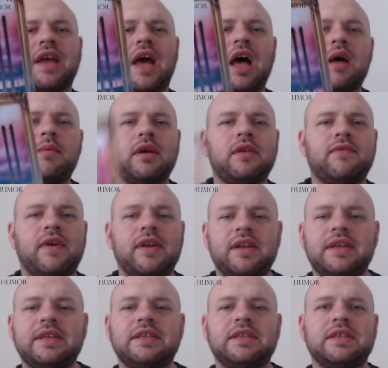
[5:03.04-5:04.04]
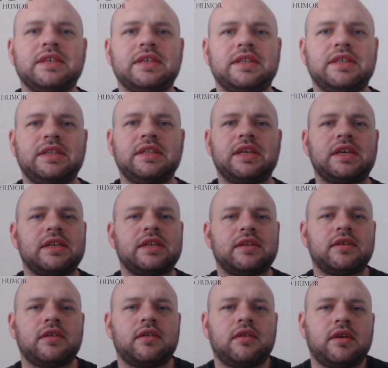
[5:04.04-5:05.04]
Arbeit, weil ich nicht
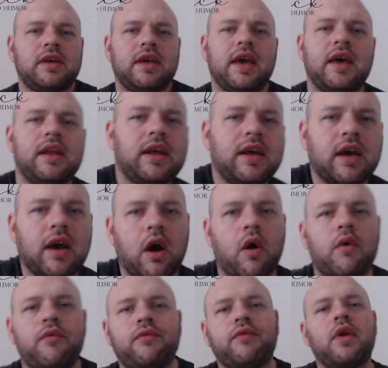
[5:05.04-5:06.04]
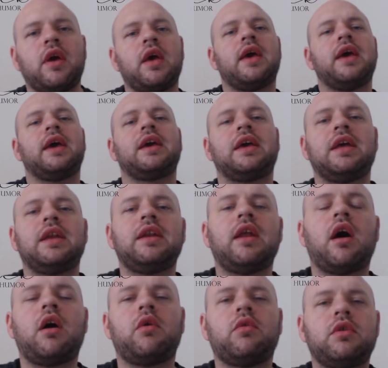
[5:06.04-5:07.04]
gerne auf
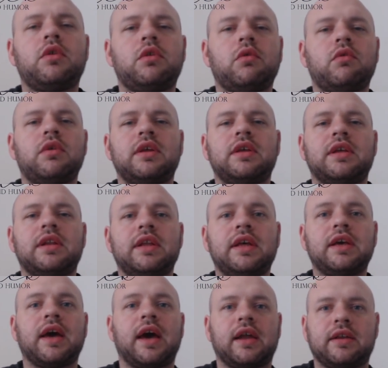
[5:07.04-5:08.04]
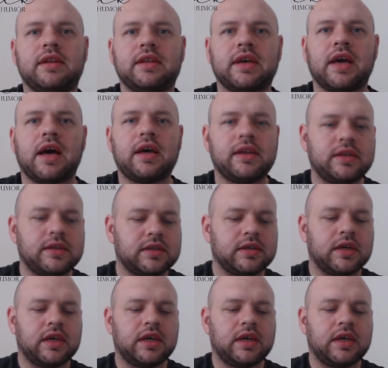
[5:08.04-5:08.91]
Kinder und Jugendliche lege, eigentlich gar nicht.